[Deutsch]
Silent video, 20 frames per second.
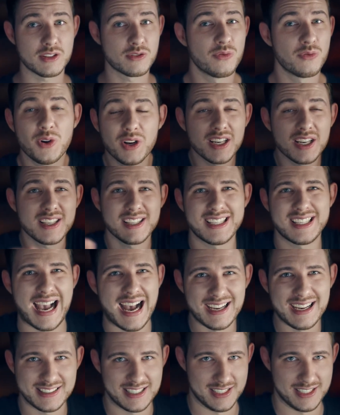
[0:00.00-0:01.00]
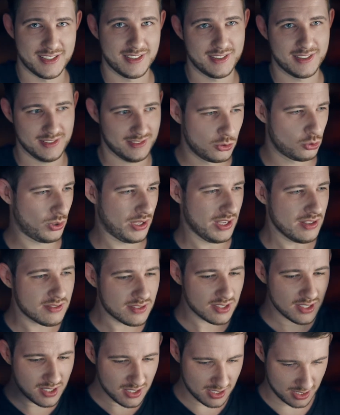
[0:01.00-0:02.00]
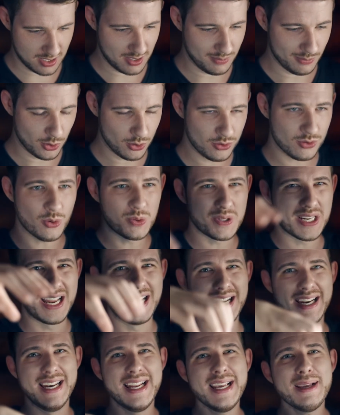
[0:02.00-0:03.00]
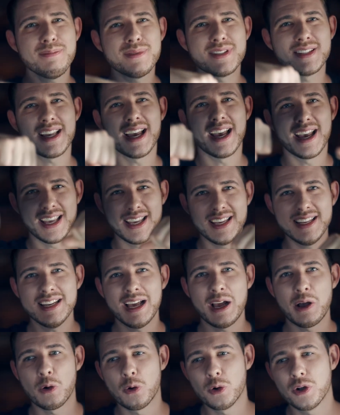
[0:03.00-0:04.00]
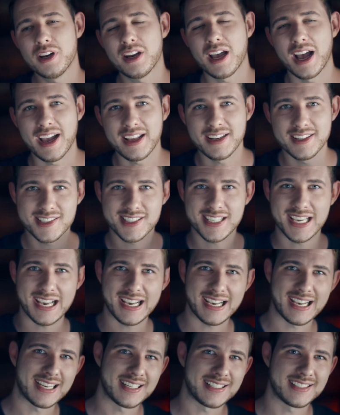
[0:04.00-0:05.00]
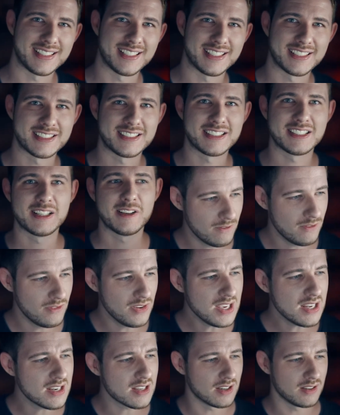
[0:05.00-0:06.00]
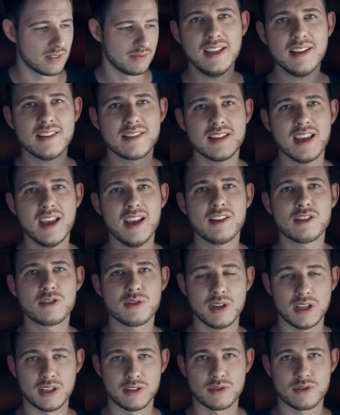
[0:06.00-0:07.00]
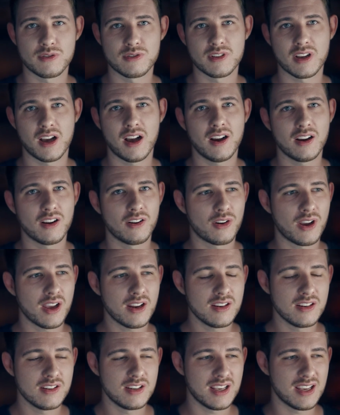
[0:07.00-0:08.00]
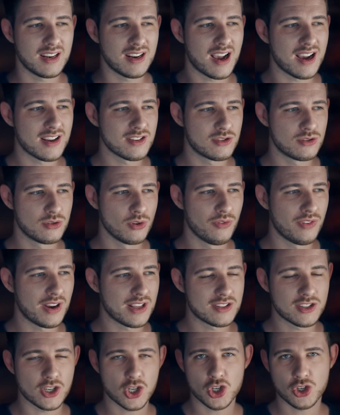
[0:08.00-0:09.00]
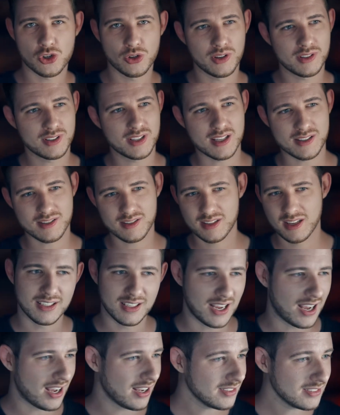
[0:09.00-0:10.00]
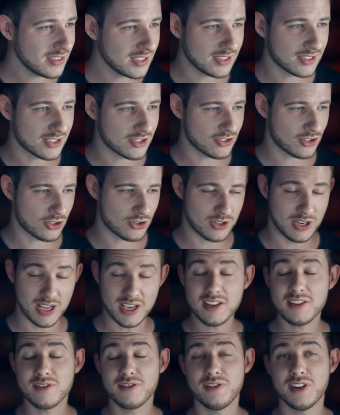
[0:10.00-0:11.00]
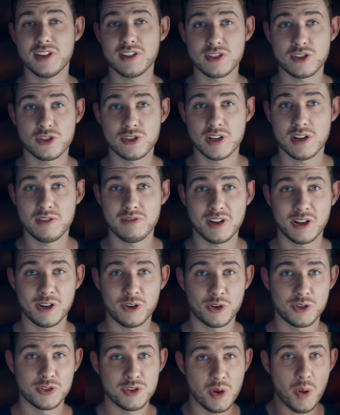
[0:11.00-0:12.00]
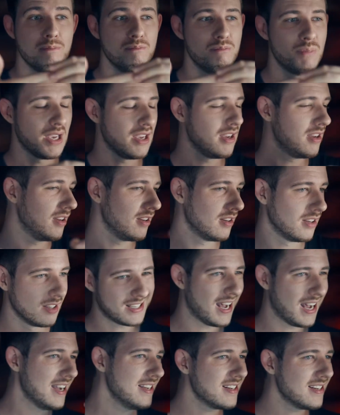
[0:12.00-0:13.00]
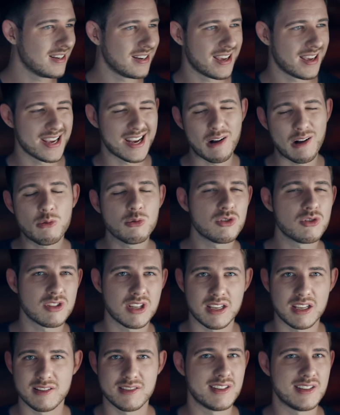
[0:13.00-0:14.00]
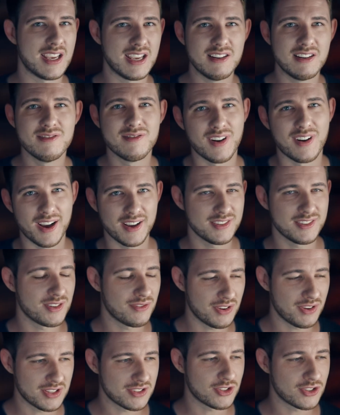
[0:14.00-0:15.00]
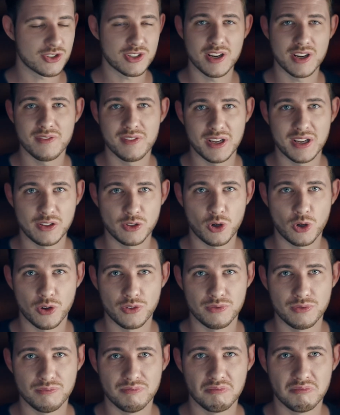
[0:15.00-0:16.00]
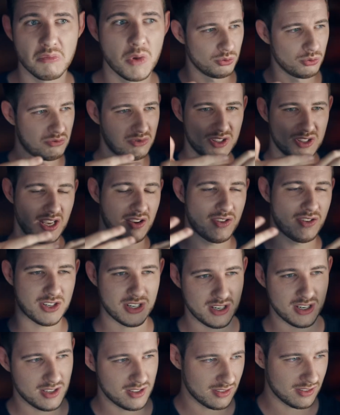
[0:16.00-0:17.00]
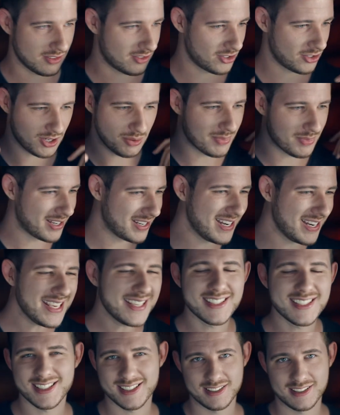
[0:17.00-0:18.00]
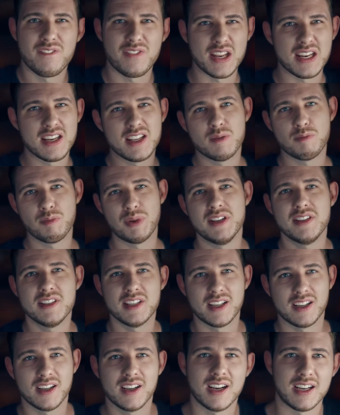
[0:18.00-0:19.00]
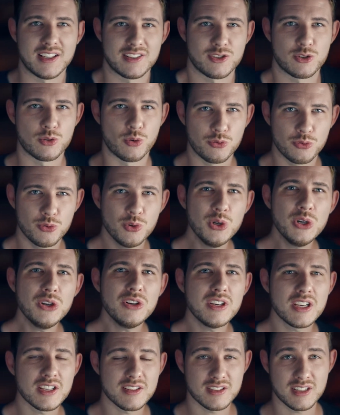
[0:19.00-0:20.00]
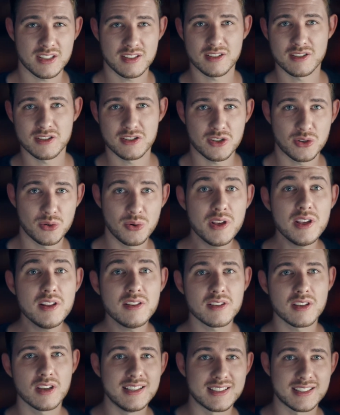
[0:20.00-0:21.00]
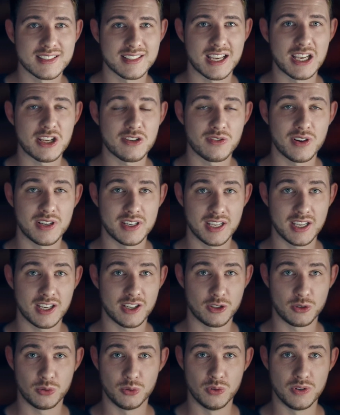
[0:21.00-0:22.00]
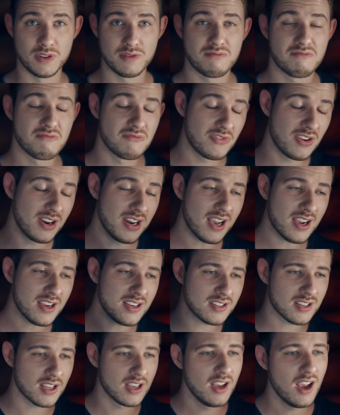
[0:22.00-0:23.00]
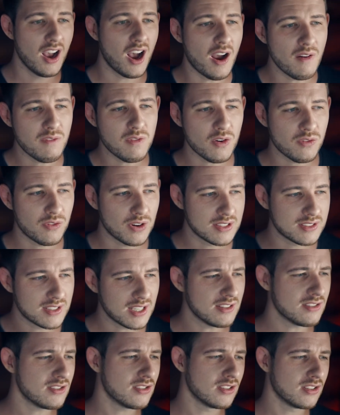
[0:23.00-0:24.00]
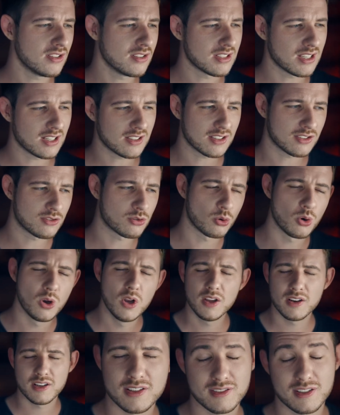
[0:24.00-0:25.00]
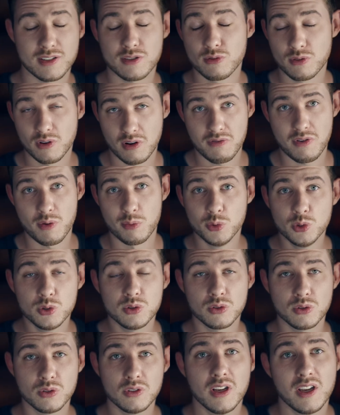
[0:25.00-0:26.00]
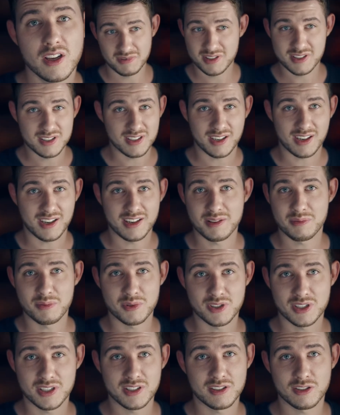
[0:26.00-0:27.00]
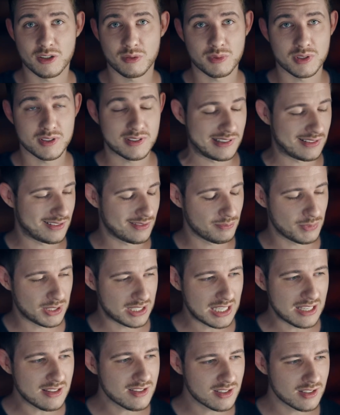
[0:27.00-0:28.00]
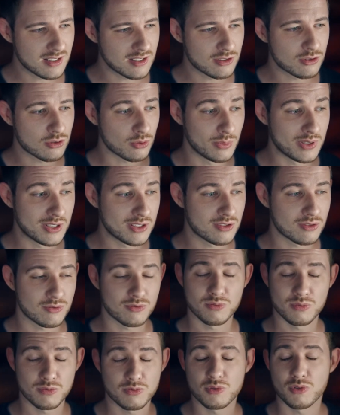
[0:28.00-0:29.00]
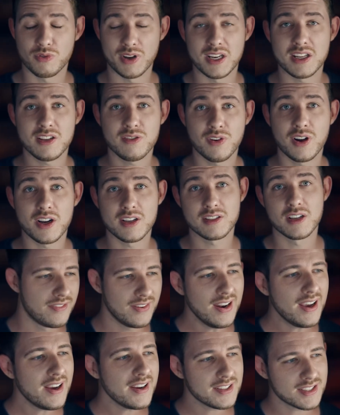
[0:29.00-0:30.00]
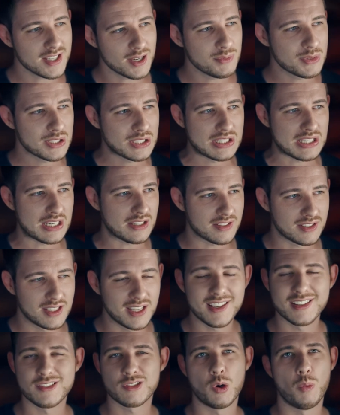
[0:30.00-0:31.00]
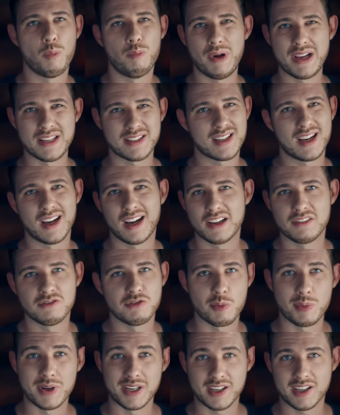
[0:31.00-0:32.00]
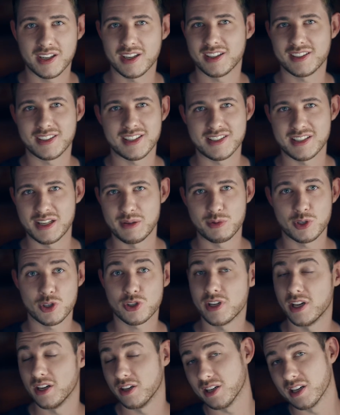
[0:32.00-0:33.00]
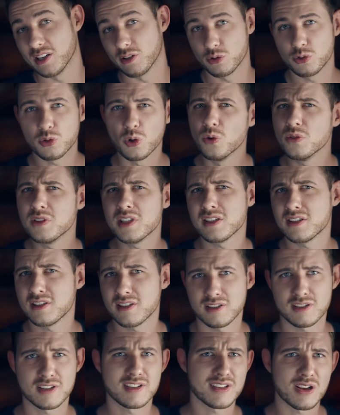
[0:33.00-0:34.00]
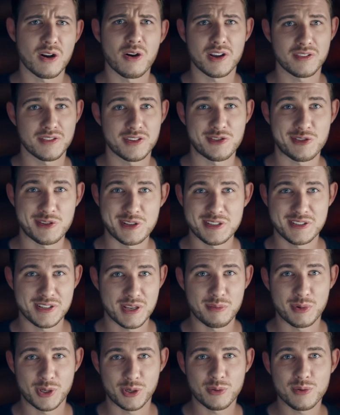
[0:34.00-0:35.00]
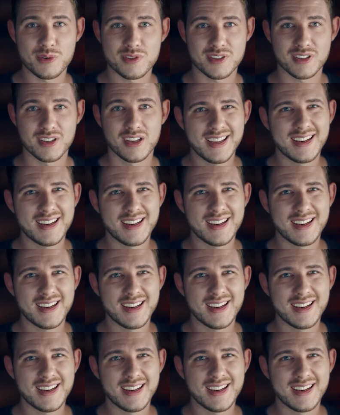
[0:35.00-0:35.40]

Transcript: Also wirklich gar nicht. Du gehst in den Animus und erlebst Erinnerungen eines Charakters wieder. Jetzt herzugehen und zu sagen, okay, die DNA ist so weit zerstört, dass A, nicht das Geschlecht festgestellt werden konnte, B, keinerlei Aussehenshinweise festgestellt werden konnten, konnten. Und C wahrscheinlich Stimme nix. Finde ich ein bisschen krass. So für ein Assassin's Creed ist das echt weit hergeholt. Vielleicht Einfach weil Tencent gesagt hat, so, das ist jetzt nur eine Vermutung. Das ist ja gar nicht bestätigt, ob das mit Tencent ist, zumindest soweit ich weiß. Vielleicht haben sie gesagt, nee, das kommt besser an, wenn man einen Charakter selbst erstellen kann. Und grundsätzlich ist es auch etwas, was ich sehr begrüße.